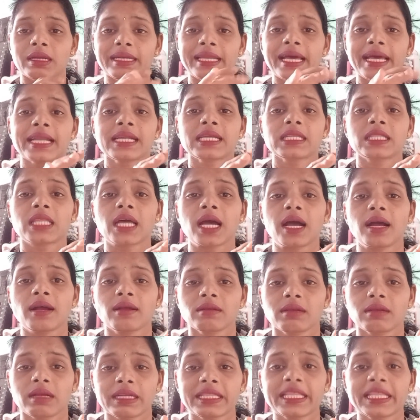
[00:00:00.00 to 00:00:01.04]
डार्क था
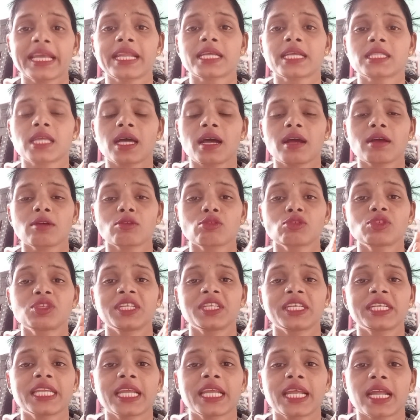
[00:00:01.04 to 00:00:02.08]
अंधेरा था कुछ
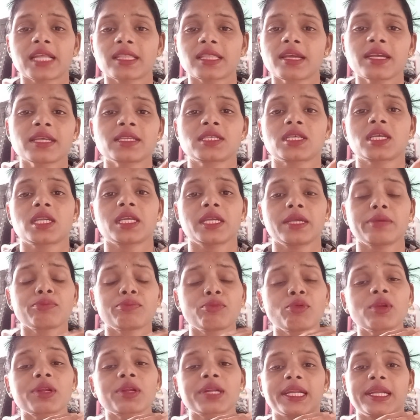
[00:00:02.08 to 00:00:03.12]
दिख नहीं रहा था ऐसा नहीं
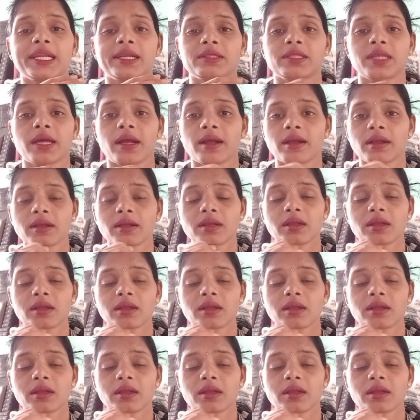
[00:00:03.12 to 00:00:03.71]
फुल क्लियर था